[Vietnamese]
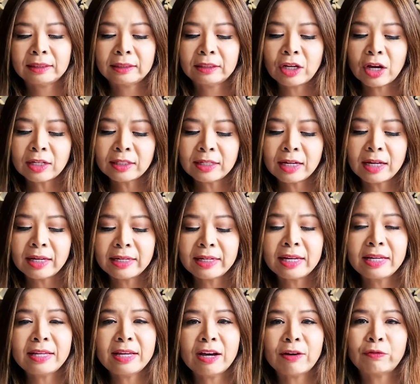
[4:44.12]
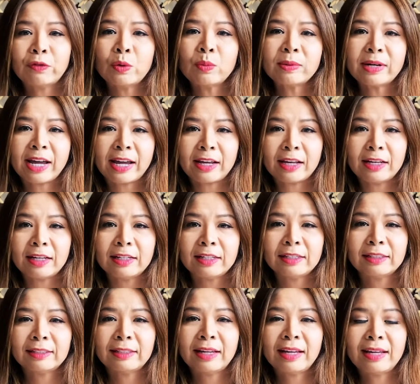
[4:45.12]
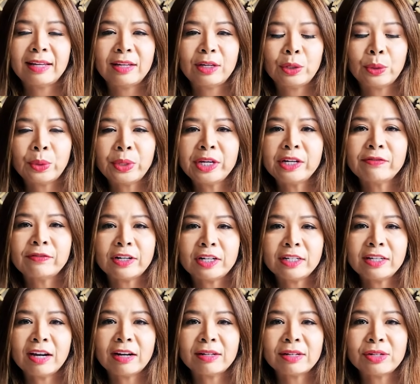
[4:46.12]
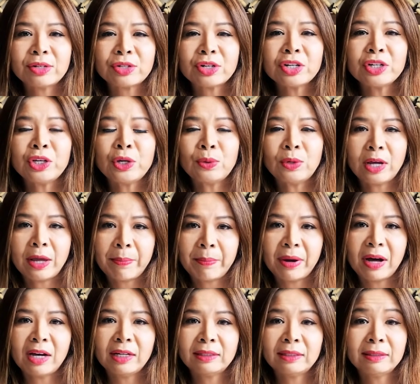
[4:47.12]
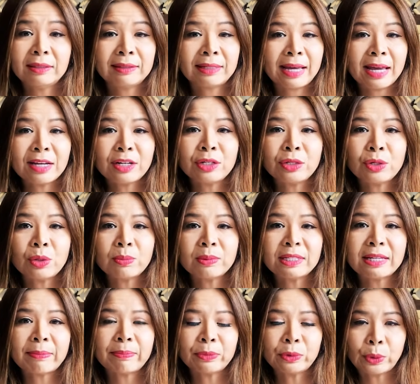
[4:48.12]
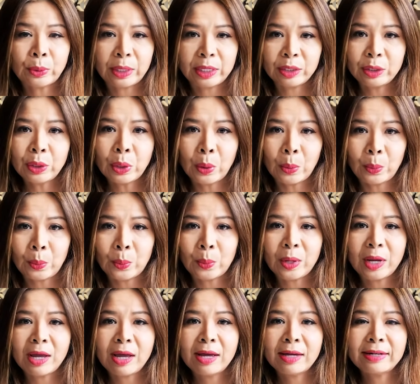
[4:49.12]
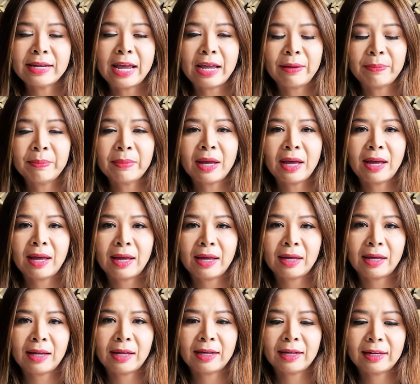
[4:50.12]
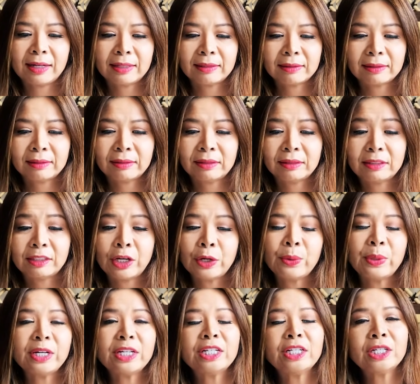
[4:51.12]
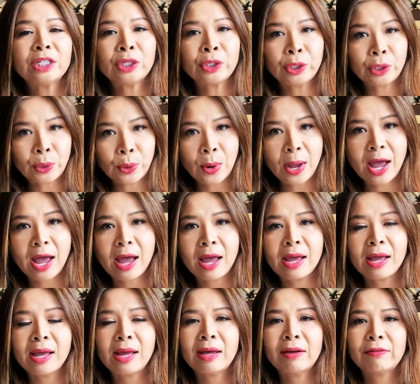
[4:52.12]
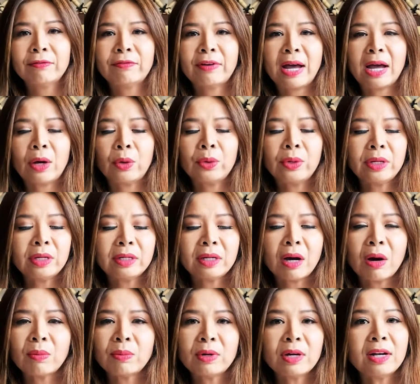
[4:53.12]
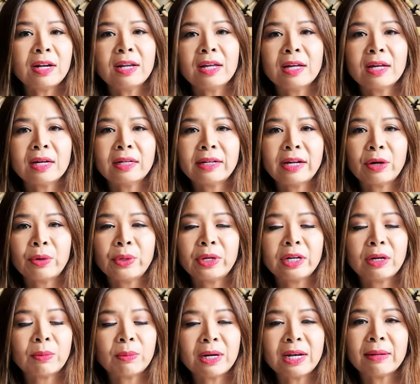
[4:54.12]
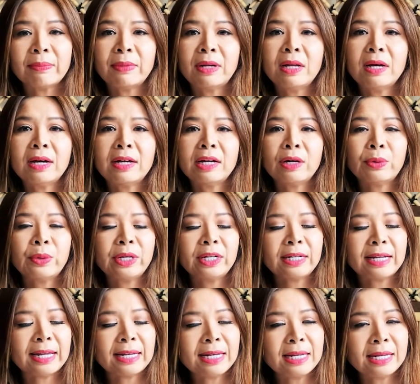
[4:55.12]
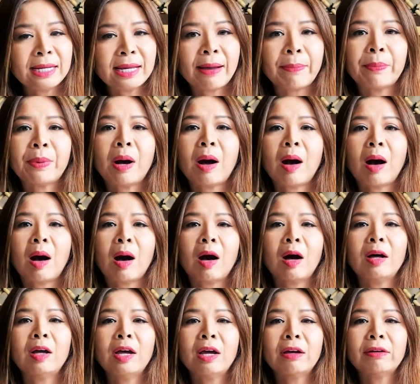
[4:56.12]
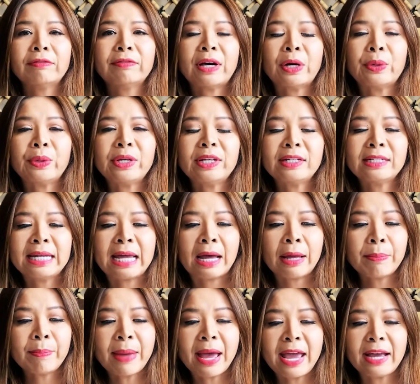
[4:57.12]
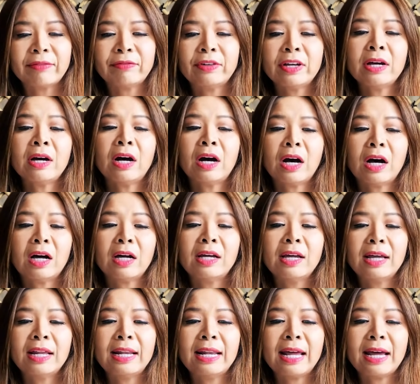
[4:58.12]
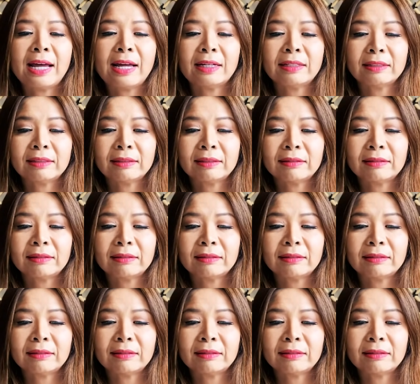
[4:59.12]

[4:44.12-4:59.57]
cho tới cái giờ phút này thì Uyên vẫn nhận được rất nhiều lời mời từ các trung tâm tuyển dụng để mà à, kêu Uyên đưa người qua. Và Uyên không có lơ đâu, Uyên không có làm lơ đâu, Uyên đã đi gặp họ và Uyên đã bàn với họ là